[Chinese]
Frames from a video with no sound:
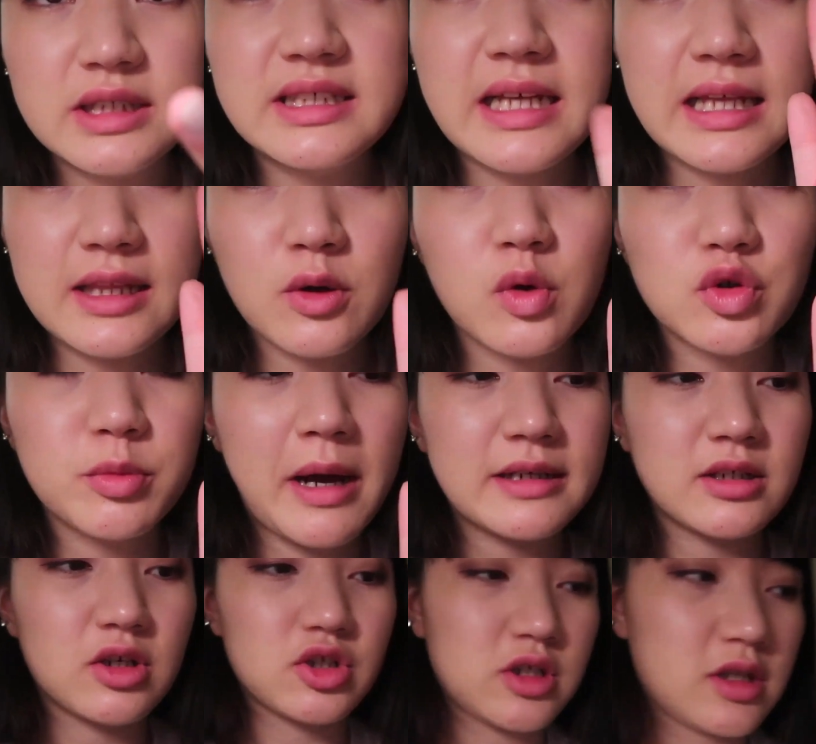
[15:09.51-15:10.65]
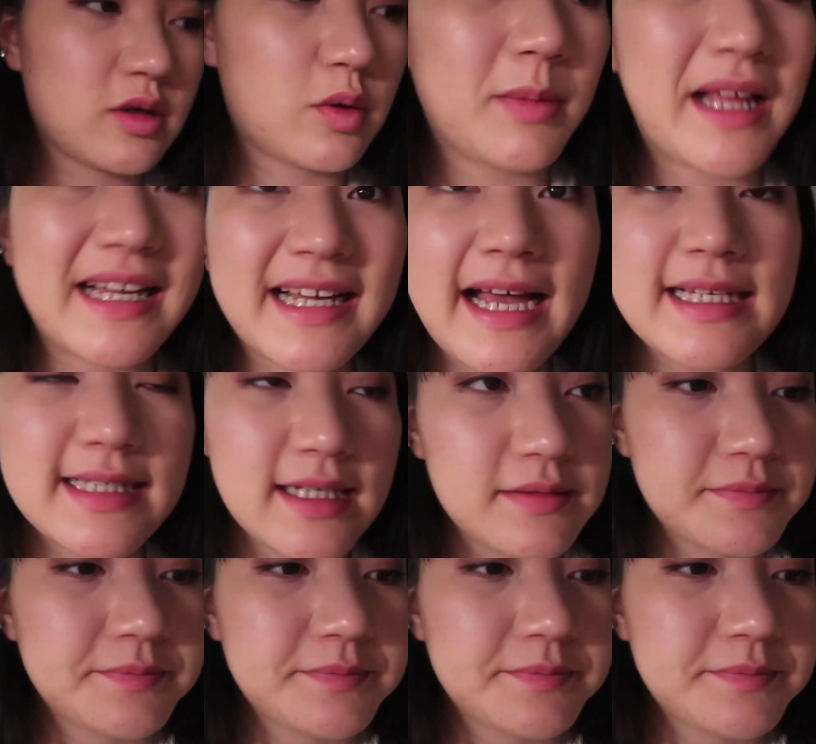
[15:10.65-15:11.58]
现在已经过去八个小时了，我们来看一下，